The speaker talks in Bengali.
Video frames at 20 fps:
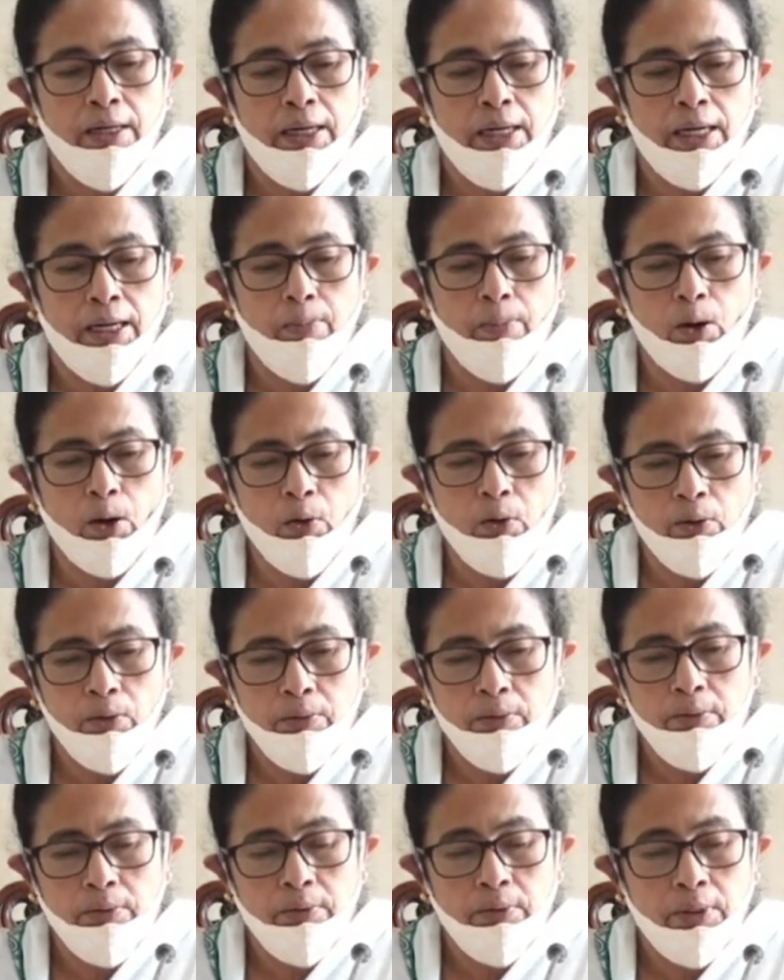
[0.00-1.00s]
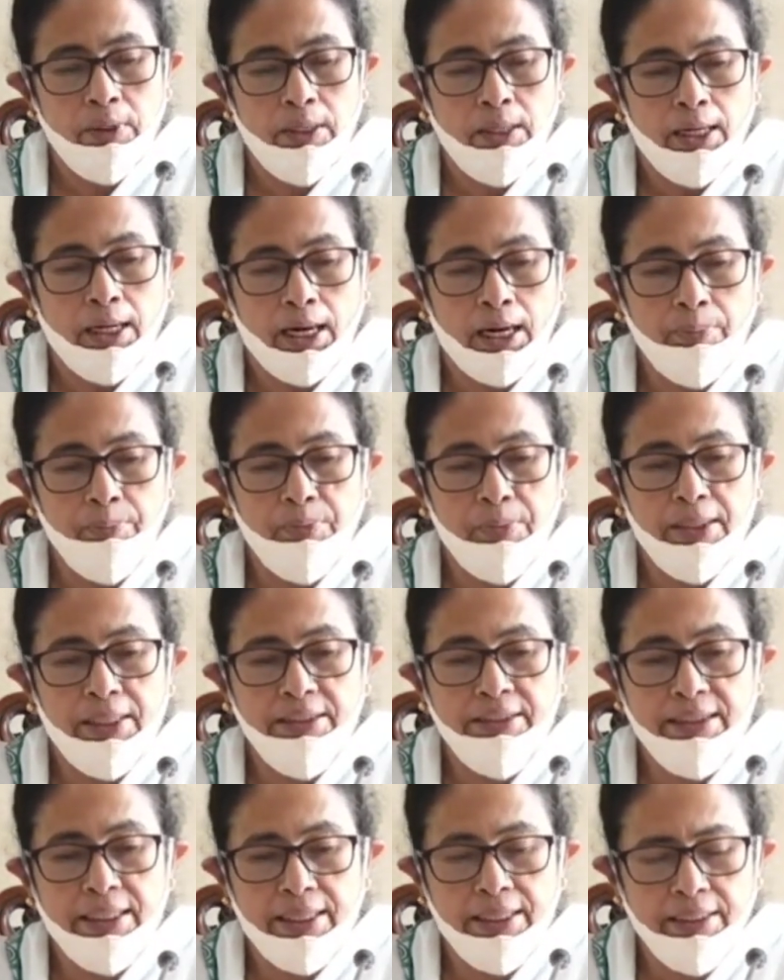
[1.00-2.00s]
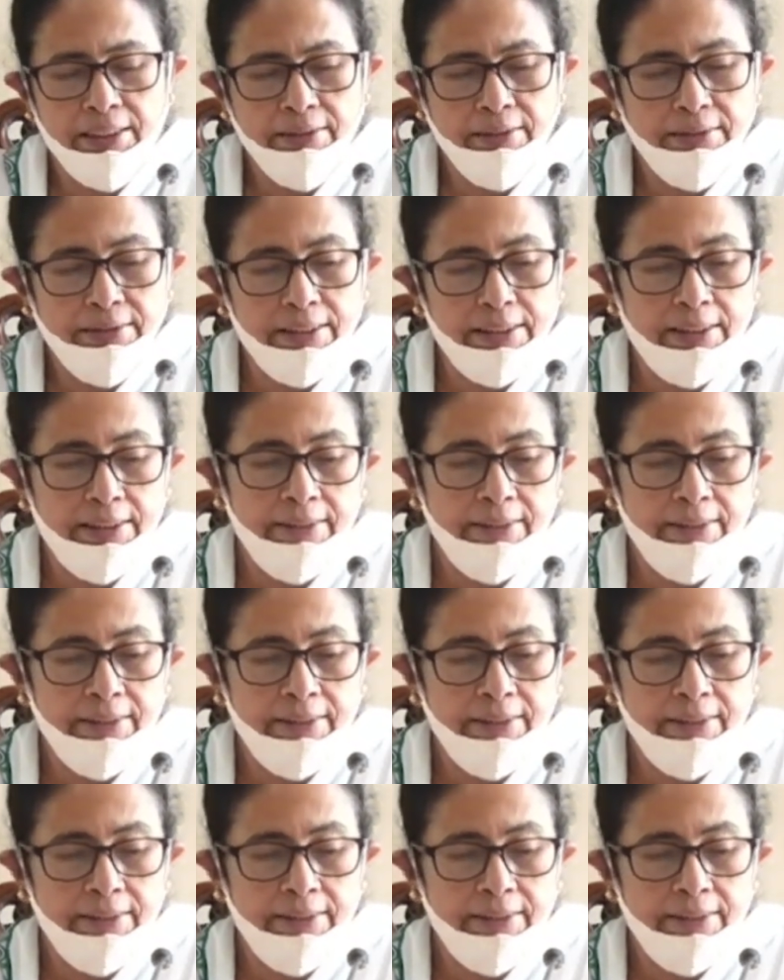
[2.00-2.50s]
এবং আপনারা জানেন যে